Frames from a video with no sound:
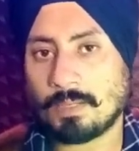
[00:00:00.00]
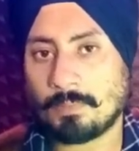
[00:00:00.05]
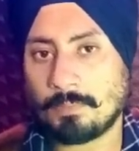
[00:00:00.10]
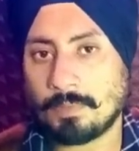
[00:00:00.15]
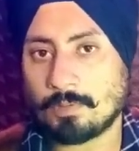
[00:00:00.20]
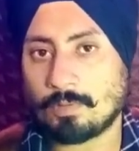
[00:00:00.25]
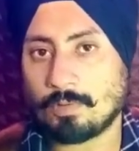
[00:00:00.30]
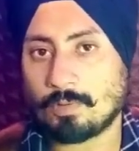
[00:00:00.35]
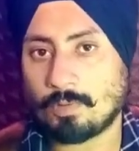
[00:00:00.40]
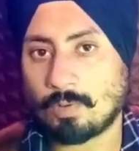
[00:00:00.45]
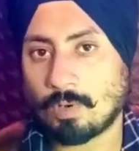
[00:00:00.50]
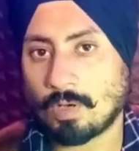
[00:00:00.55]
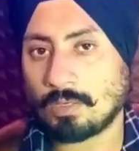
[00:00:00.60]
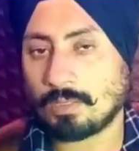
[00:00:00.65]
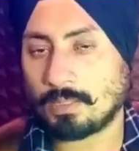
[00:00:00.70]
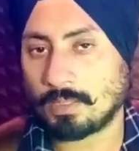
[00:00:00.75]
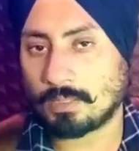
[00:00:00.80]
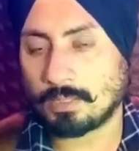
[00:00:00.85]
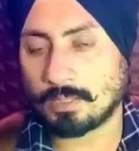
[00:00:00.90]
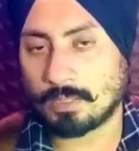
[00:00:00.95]
डिपार्टमेंट को
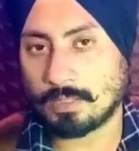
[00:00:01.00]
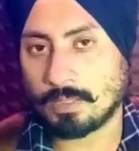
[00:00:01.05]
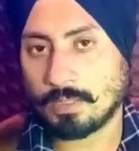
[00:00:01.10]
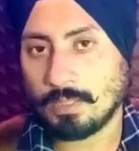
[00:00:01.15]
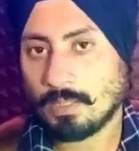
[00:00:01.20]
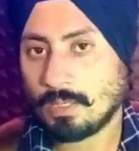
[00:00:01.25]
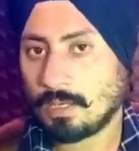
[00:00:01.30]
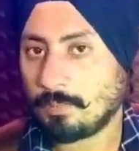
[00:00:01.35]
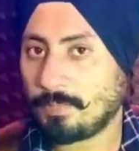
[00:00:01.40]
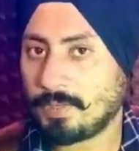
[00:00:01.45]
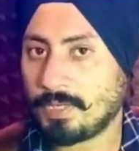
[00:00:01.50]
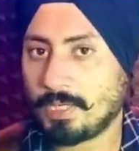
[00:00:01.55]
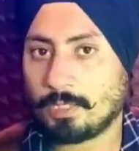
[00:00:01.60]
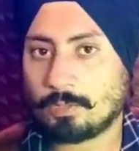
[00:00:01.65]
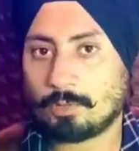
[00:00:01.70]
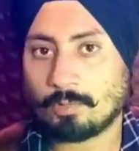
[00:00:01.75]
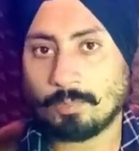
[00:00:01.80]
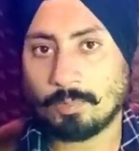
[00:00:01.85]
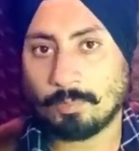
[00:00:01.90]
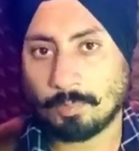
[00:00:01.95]
कॉल कर कर अपने
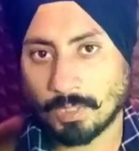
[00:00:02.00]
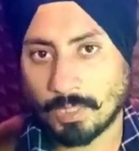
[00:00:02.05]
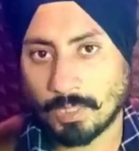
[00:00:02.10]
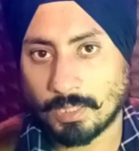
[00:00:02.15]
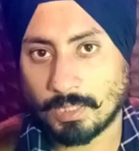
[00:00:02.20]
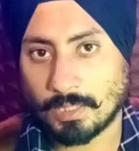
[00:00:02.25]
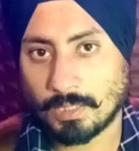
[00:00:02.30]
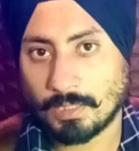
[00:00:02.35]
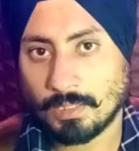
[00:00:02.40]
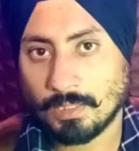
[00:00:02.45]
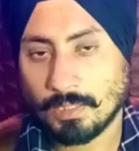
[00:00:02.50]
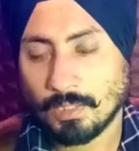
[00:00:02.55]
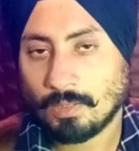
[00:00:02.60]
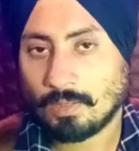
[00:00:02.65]
खेतों में बुलाया